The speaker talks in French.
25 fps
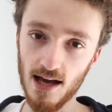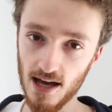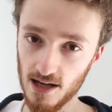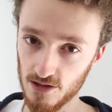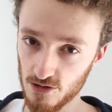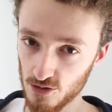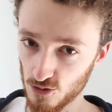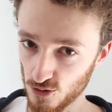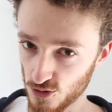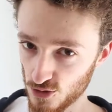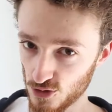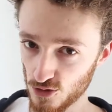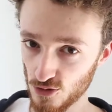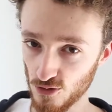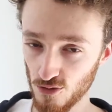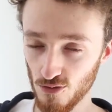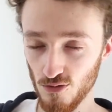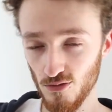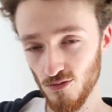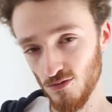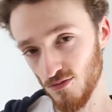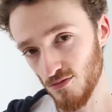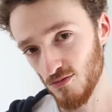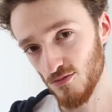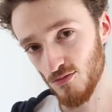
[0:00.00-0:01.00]
Attention,
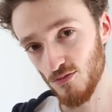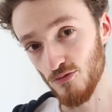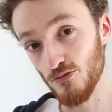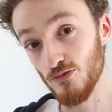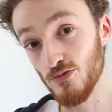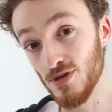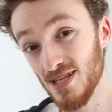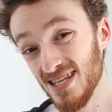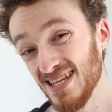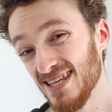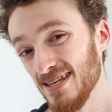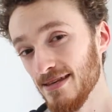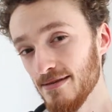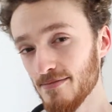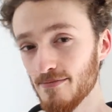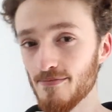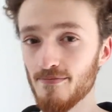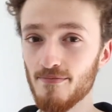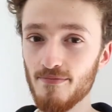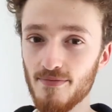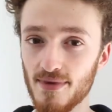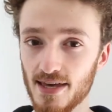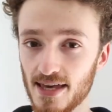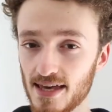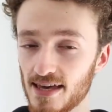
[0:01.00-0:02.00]
oui,
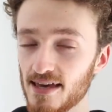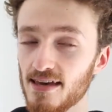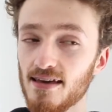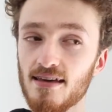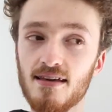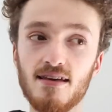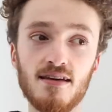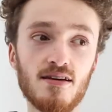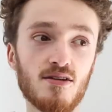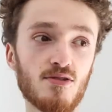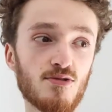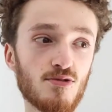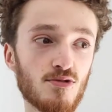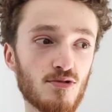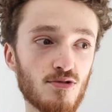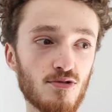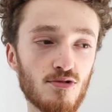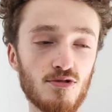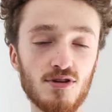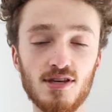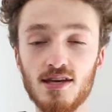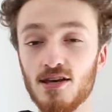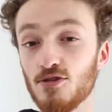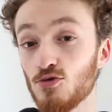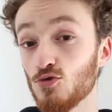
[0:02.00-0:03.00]
mais il
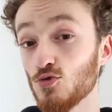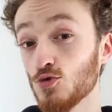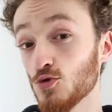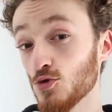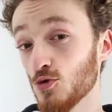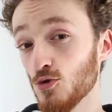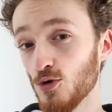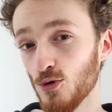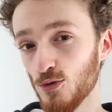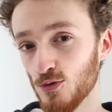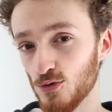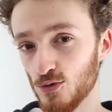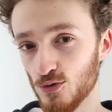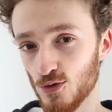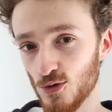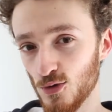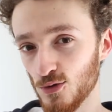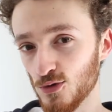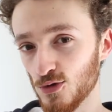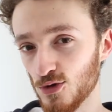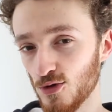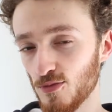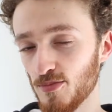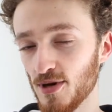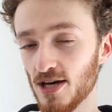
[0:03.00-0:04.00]
euh, y a toujours une
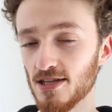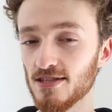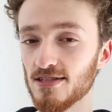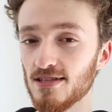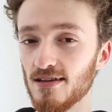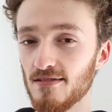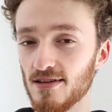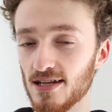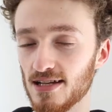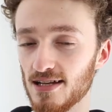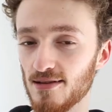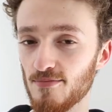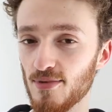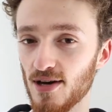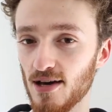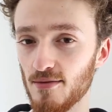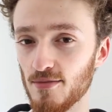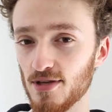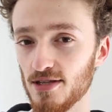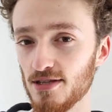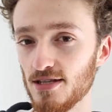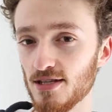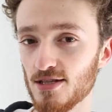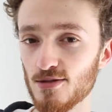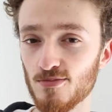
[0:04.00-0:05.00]
contrepartie avec les
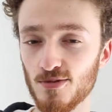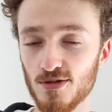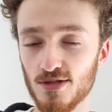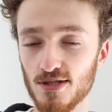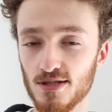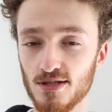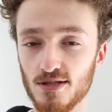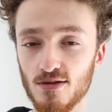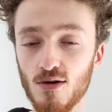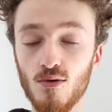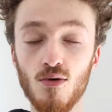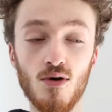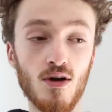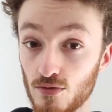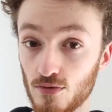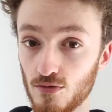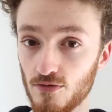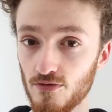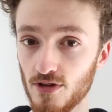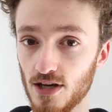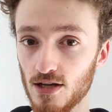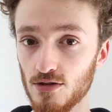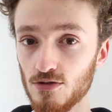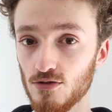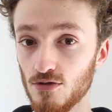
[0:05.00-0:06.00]
paramètres d'exposition. Pour
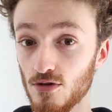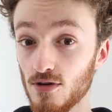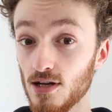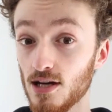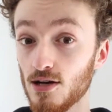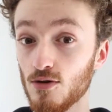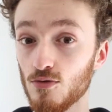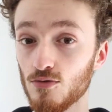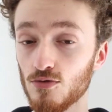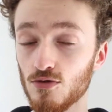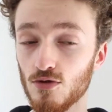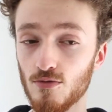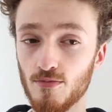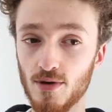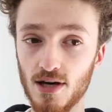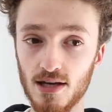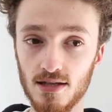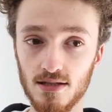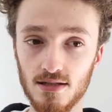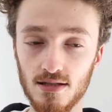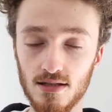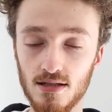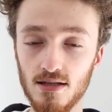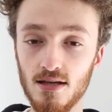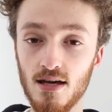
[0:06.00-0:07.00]
l'ouverture, la
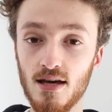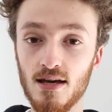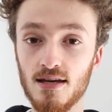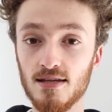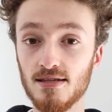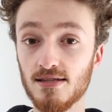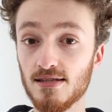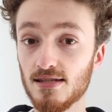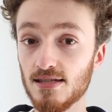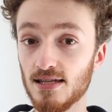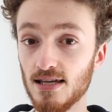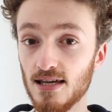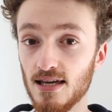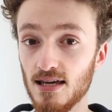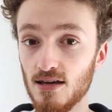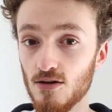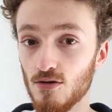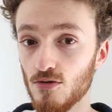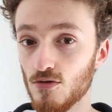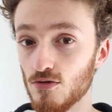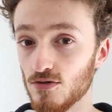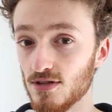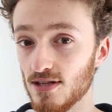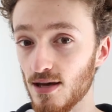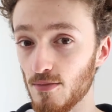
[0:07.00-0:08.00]
contrepartie, c'est
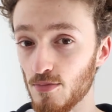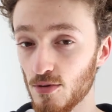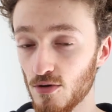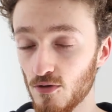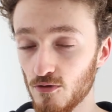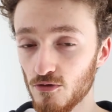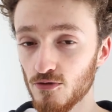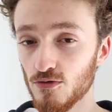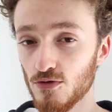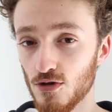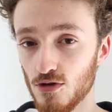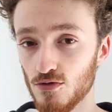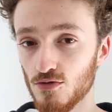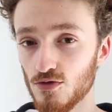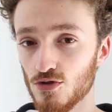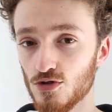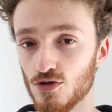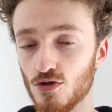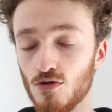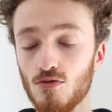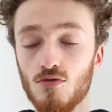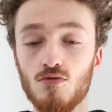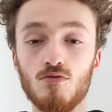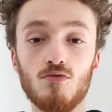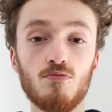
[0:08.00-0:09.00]
euh, ta profondeur de
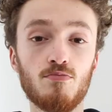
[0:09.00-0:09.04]
champ.